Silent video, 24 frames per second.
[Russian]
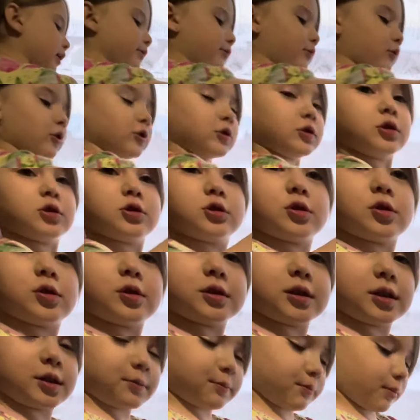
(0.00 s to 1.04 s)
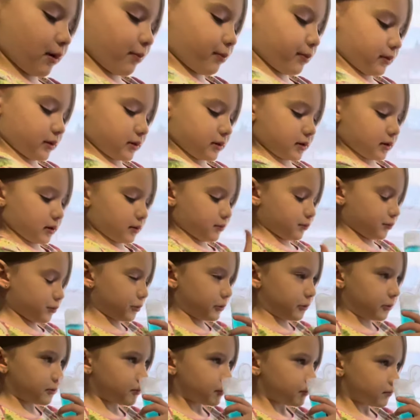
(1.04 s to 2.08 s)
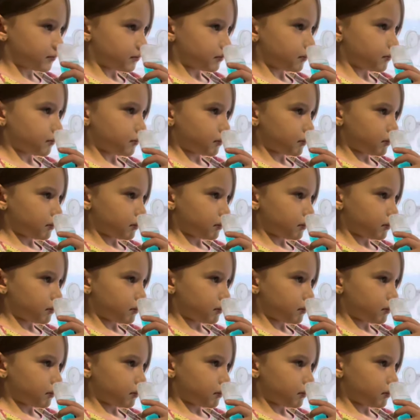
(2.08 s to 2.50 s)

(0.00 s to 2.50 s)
И берет. Вот еще один Это для мальчиков, да.